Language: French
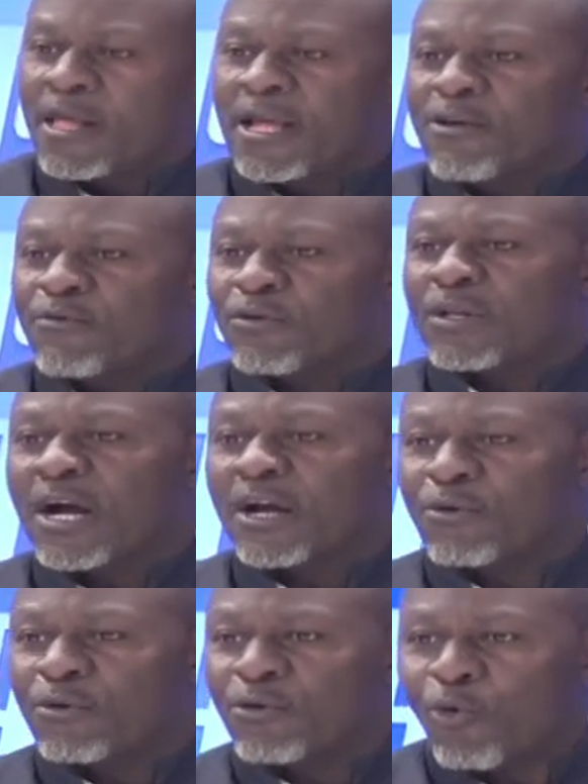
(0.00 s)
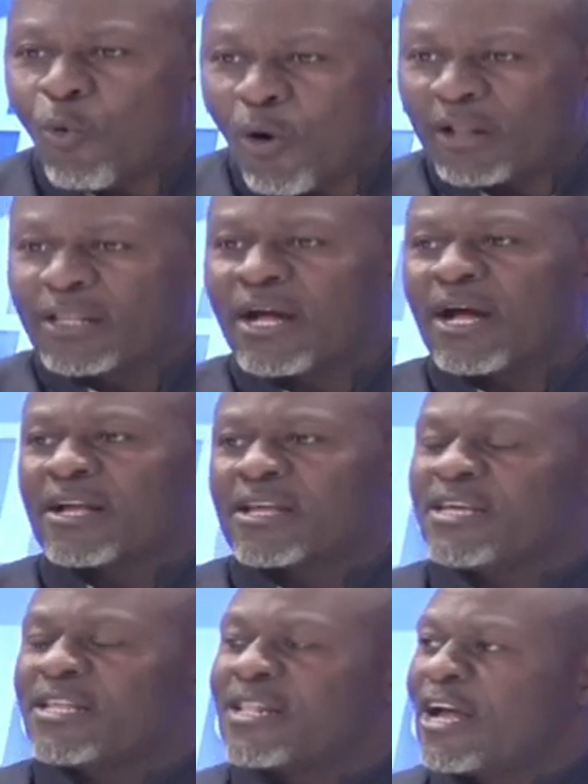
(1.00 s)
Il faudra que le Rwanda
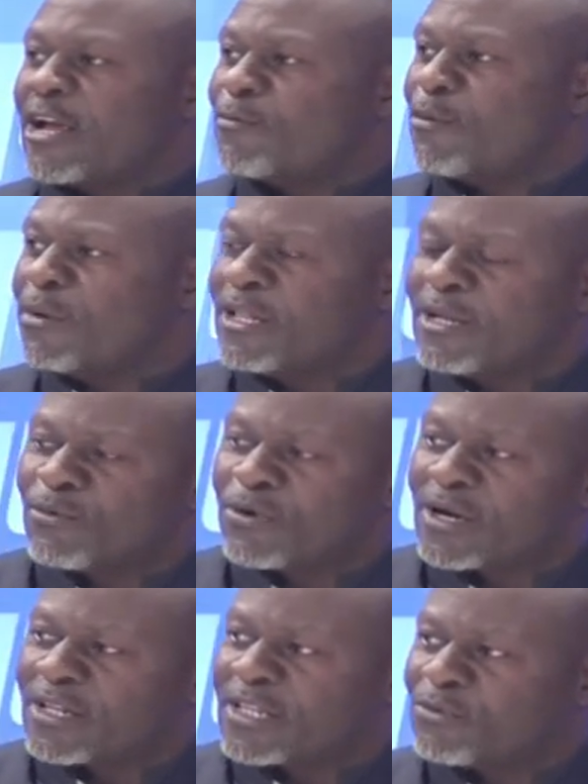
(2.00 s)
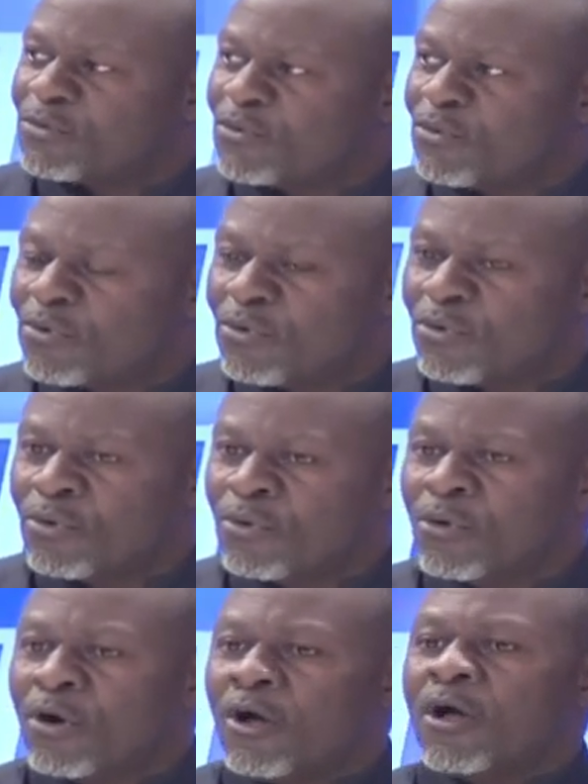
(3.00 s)
quitte la République démocratique du Congo
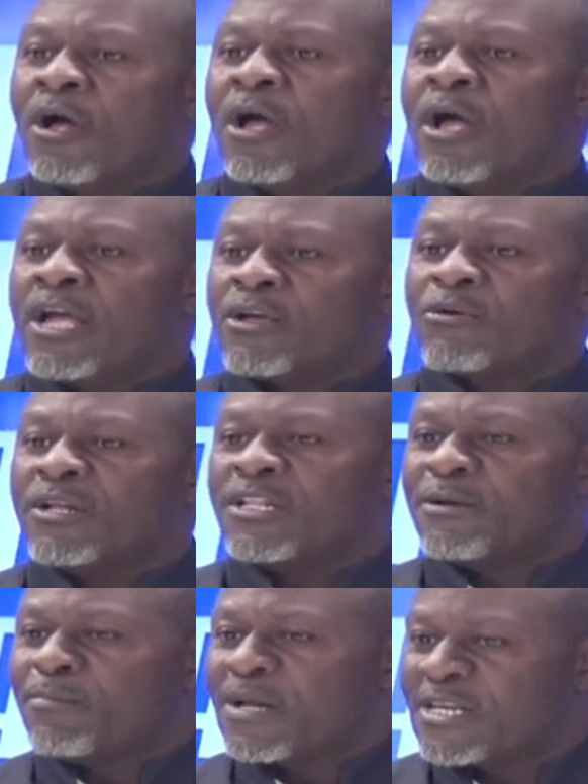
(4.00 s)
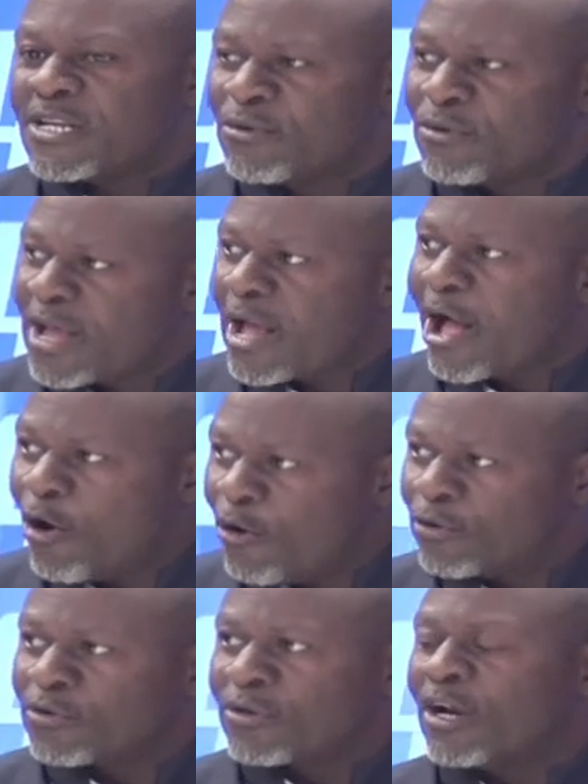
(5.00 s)
et que les déplacés de guerre
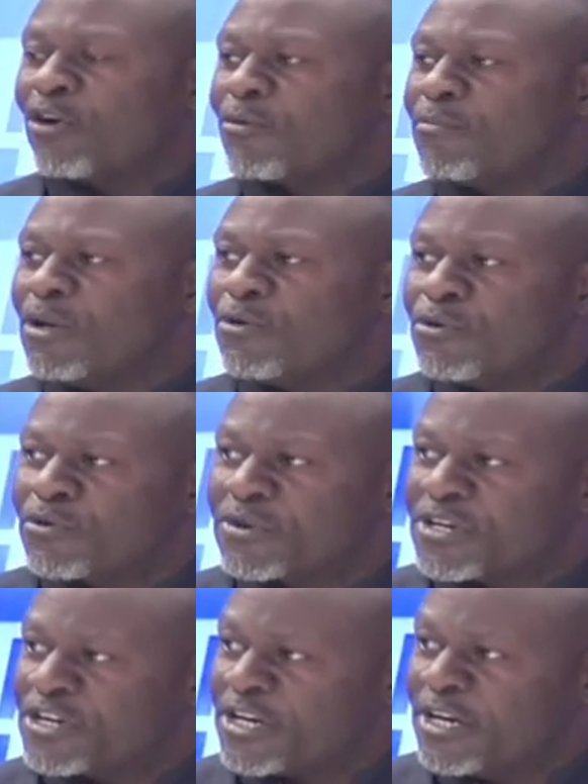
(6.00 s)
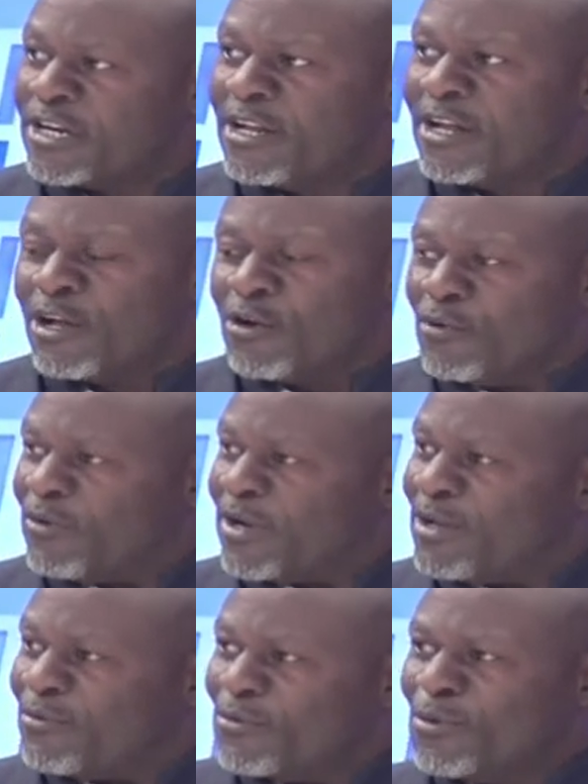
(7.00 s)
rentrent dans leur milieu d'origine.
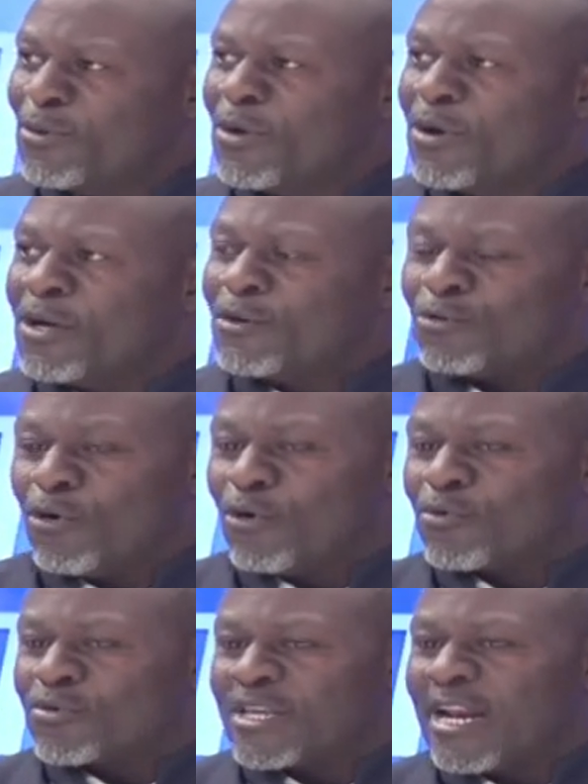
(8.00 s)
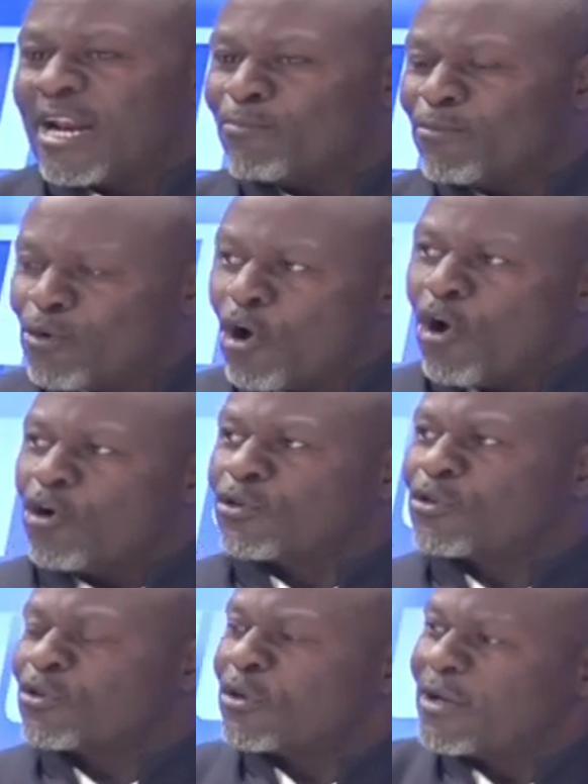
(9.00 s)
Voyez-vous Donc c'est la plus haute
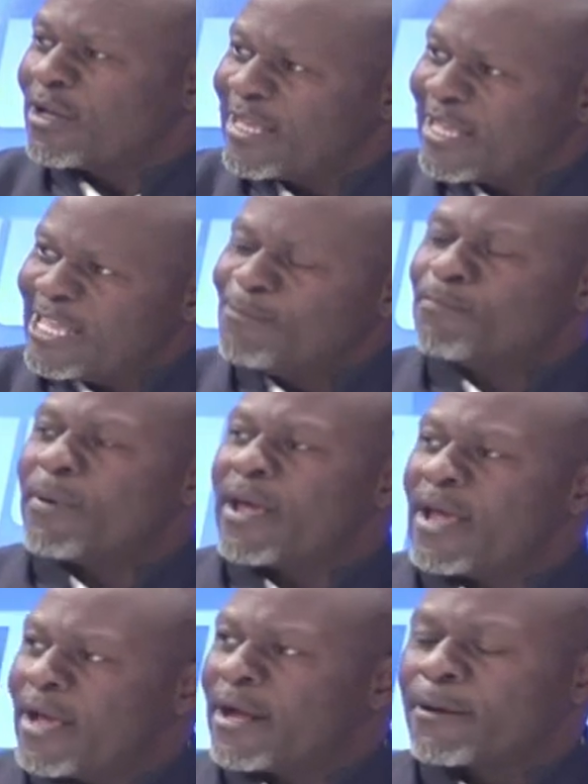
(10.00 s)
hyper